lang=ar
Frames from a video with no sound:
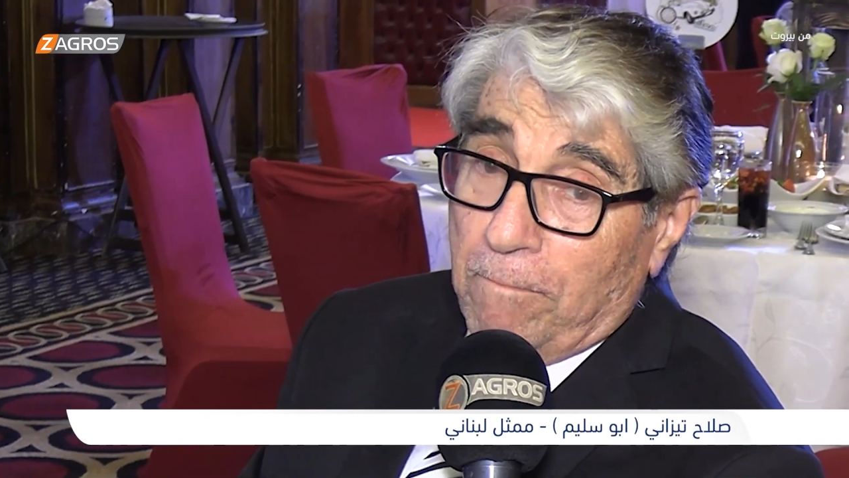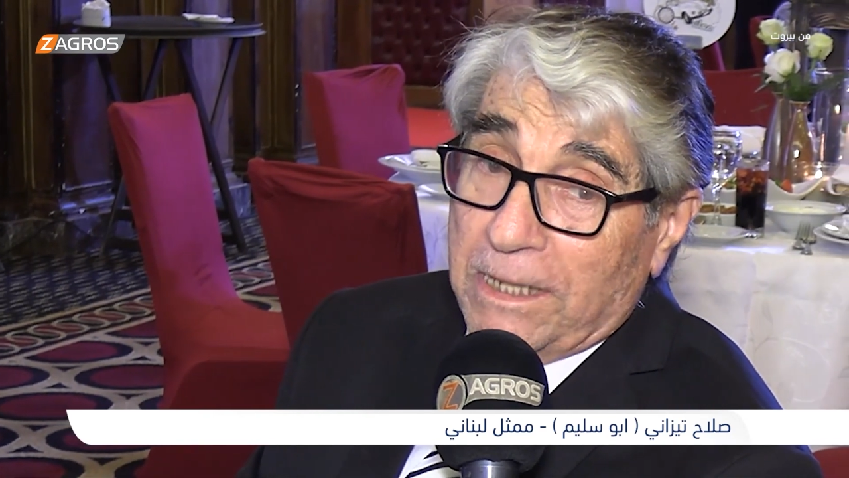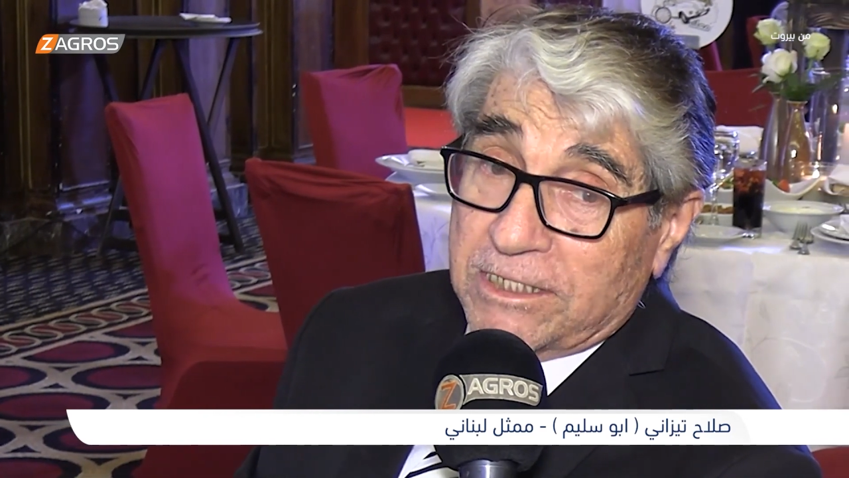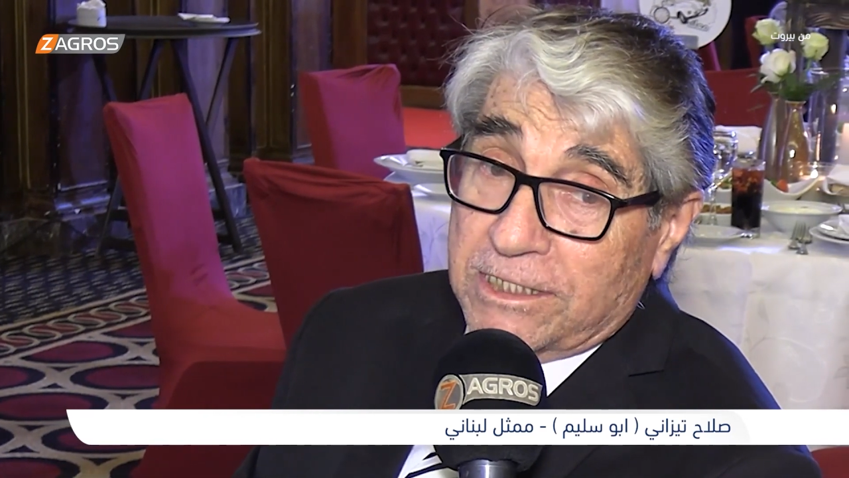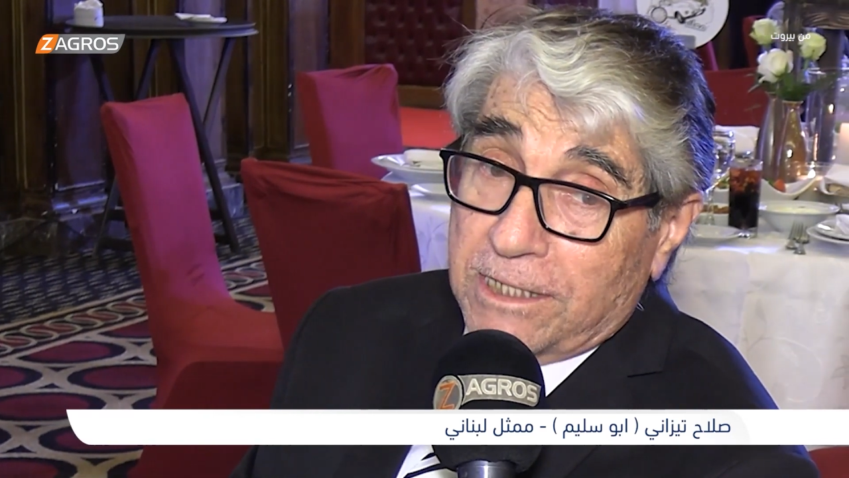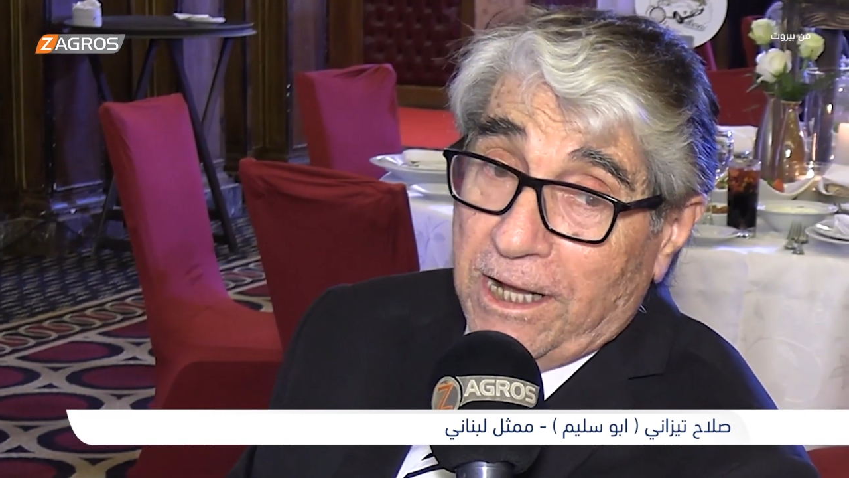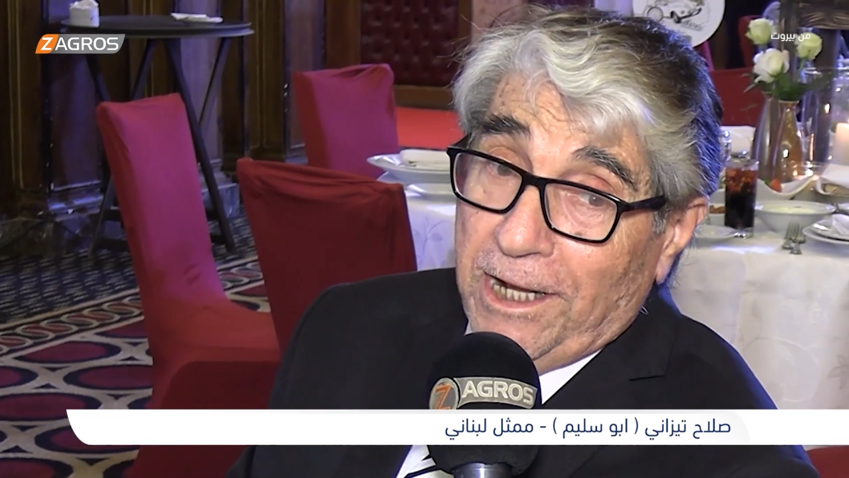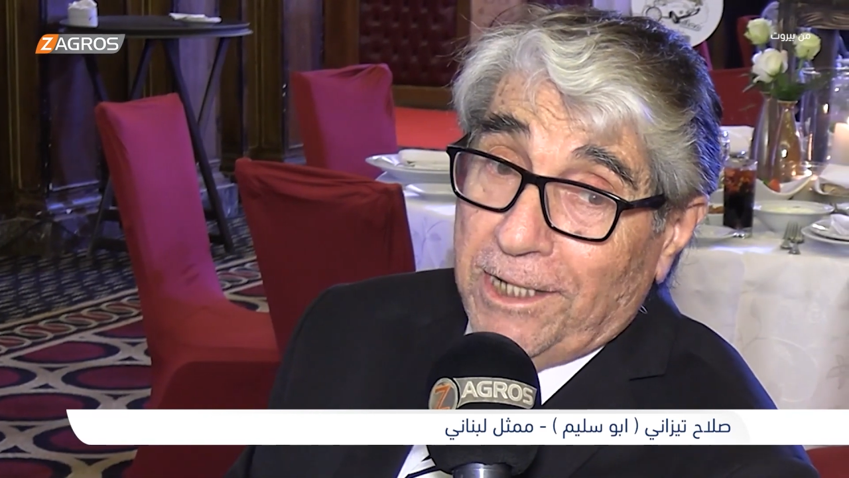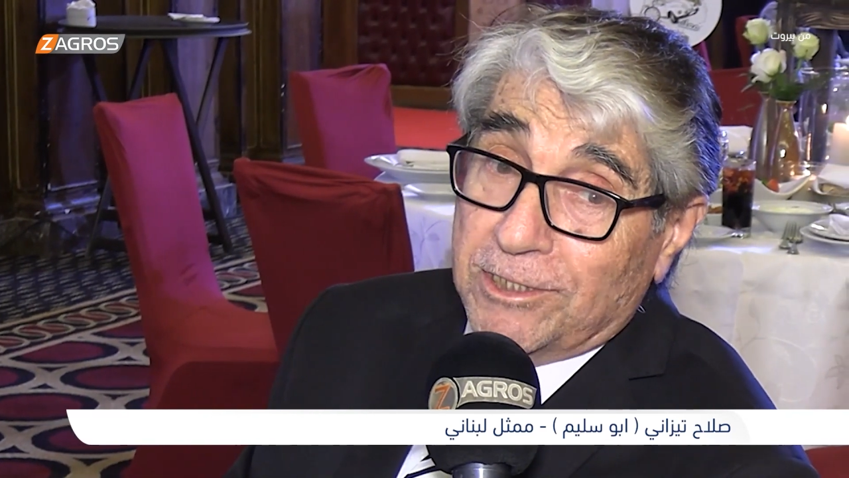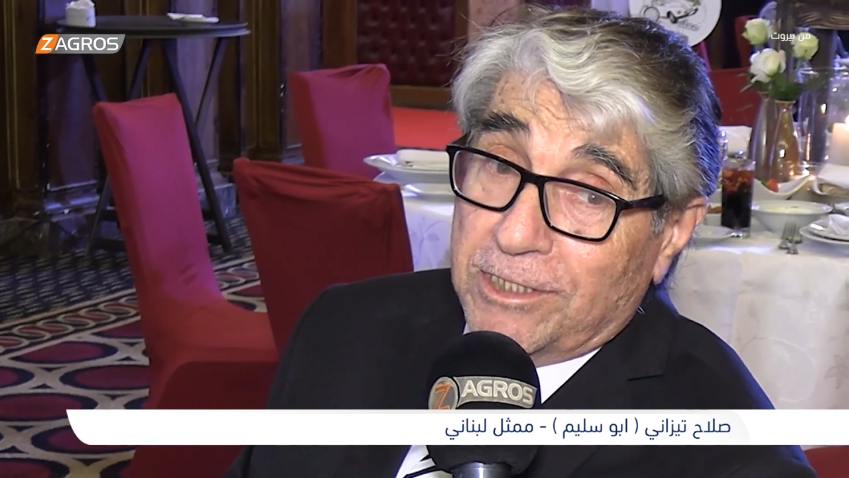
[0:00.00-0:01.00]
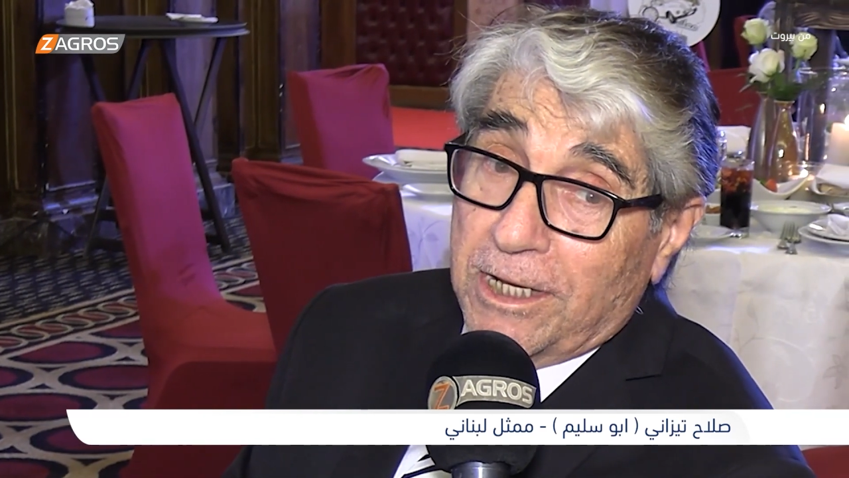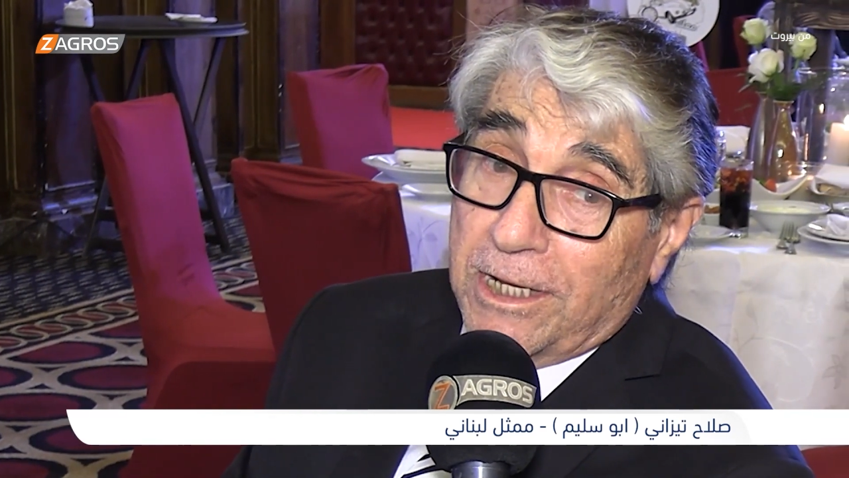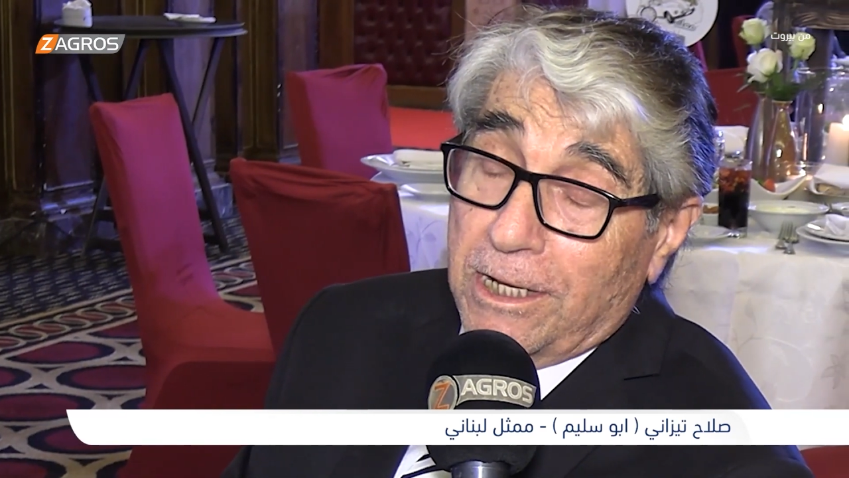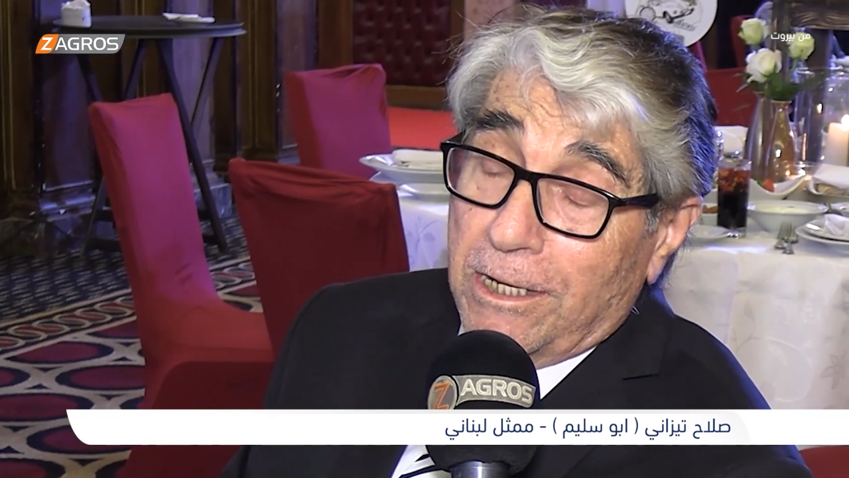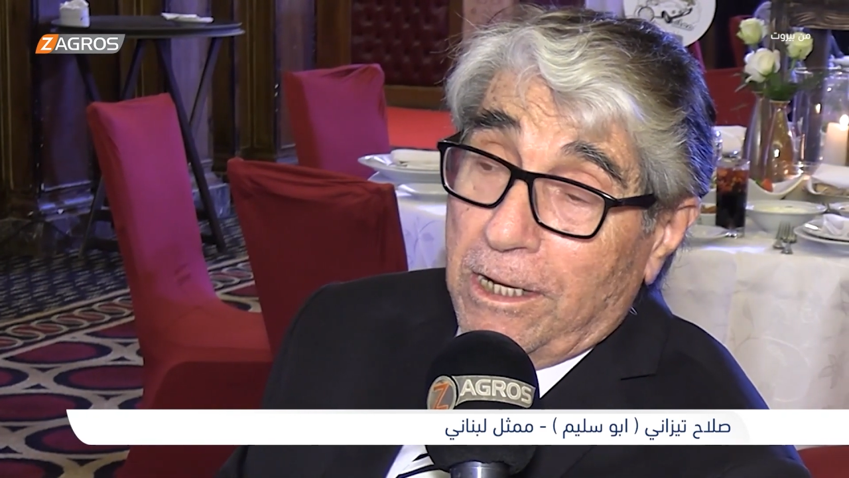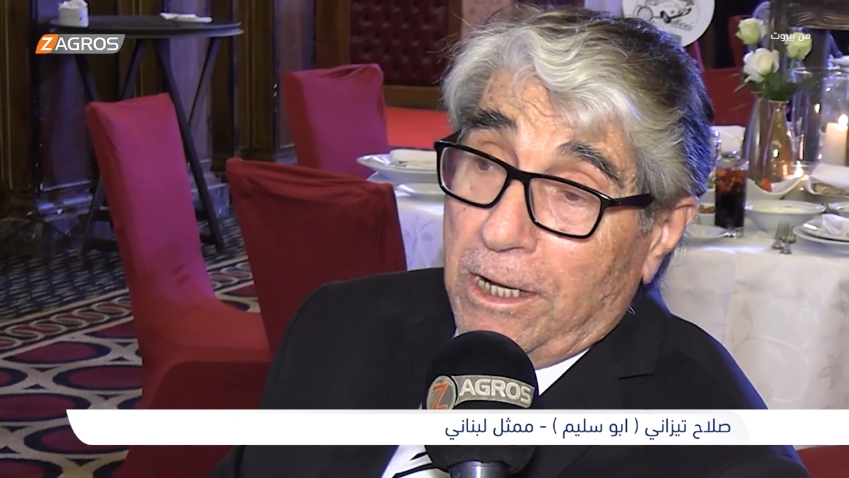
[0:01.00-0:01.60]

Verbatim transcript: بس عندي